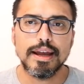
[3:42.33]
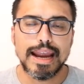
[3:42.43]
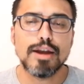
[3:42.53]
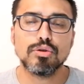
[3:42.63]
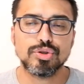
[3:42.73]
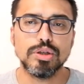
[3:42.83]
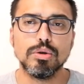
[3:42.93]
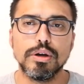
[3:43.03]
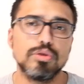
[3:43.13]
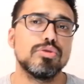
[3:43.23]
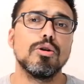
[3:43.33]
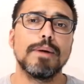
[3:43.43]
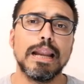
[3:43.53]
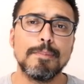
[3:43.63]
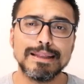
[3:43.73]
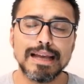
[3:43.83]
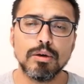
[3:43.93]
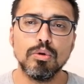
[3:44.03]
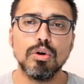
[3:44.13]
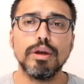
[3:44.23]
eh, es nocivo, es nocivo para el
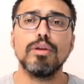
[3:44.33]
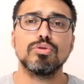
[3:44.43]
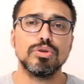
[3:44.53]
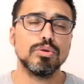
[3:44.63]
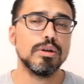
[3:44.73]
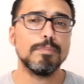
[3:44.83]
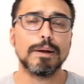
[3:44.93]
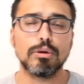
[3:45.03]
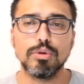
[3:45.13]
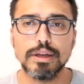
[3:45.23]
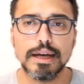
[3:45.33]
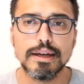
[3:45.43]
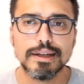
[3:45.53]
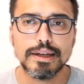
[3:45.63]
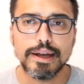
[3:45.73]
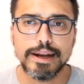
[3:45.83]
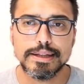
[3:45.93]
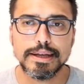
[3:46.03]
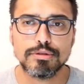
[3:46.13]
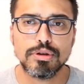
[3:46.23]
espectáculo, es nocivo y perjudica
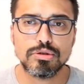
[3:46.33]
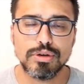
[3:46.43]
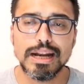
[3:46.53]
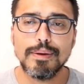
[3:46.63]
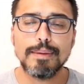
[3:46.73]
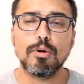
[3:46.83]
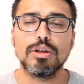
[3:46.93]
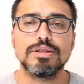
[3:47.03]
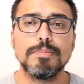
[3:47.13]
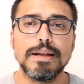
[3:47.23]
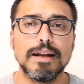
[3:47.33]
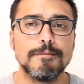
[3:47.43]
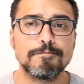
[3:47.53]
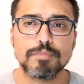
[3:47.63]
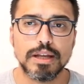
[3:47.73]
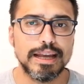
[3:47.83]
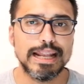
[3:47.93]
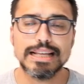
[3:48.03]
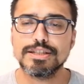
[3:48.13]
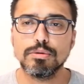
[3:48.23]
en este caso Nacional, hablamos de ese penal.
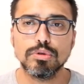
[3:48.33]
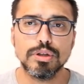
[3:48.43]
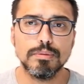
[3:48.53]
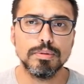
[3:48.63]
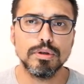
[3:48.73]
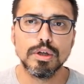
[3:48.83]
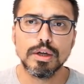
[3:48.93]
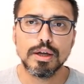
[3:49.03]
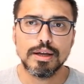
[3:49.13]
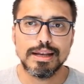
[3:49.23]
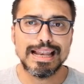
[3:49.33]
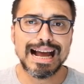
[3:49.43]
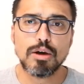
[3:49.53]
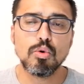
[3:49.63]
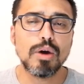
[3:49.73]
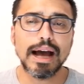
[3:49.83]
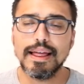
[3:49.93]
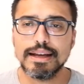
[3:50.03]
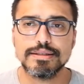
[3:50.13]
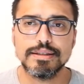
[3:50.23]
En el segundo tiempo la
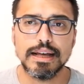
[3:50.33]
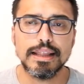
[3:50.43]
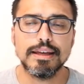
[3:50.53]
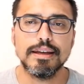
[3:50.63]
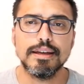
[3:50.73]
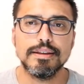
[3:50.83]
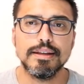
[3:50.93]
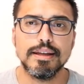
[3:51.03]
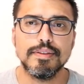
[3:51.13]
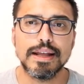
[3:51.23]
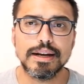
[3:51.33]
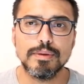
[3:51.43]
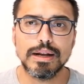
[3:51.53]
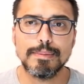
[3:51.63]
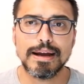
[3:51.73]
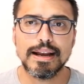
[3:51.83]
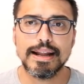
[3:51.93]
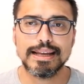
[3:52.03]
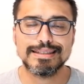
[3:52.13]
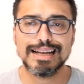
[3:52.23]
jugada que se da de, de, River, la más
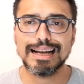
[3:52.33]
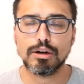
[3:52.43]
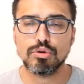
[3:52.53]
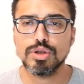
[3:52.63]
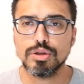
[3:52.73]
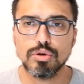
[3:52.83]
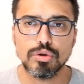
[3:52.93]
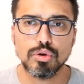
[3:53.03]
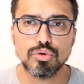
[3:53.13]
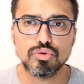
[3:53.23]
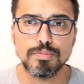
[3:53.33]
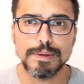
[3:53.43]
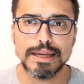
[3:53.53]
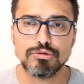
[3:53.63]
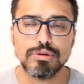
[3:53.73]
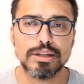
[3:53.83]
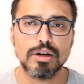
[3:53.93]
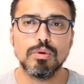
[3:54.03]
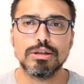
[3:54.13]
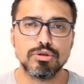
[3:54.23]
clara, que saca Rochet con, su pie, es una
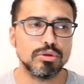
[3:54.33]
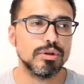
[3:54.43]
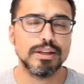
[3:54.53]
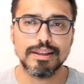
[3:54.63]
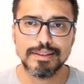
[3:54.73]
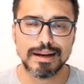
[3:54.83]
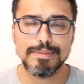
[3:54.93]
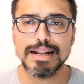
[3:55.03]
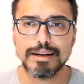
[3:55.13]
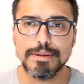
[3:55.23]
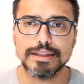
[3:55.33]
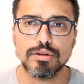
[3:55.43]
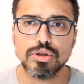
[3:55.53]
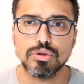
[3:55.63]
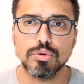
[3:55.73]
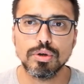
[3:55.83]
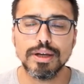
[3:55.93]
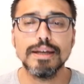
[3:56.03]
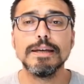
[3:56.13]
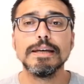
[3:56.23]
triangulación donde termina rematando Santos
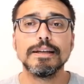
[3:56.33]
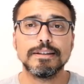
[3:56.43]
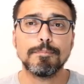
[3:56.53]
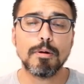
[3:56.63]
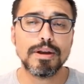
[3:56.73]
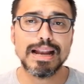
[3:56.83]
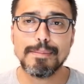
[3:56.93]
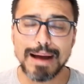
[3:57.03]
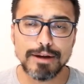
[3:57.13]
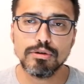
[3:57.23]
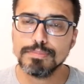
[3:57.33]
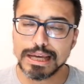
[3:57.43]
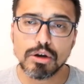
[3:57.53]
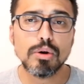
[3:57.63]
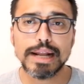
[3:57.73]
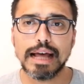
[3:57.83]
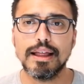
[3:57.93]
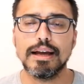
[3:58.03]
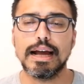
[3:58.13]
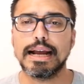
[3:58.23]
Borré. Después viene la mano, bien
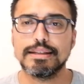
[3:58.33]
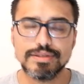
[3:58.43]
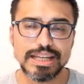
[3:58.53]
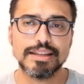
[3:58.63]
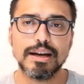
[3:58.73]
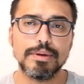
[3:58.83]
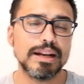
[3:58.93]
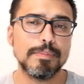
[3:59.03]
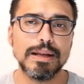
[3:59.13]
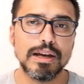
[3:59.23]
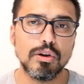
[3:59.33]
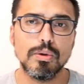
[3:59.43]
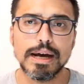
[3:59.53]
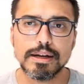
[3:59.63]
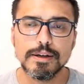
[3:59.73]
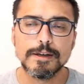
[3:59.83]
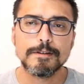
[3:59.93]
cobrada, acá sí está bien aplicado el bar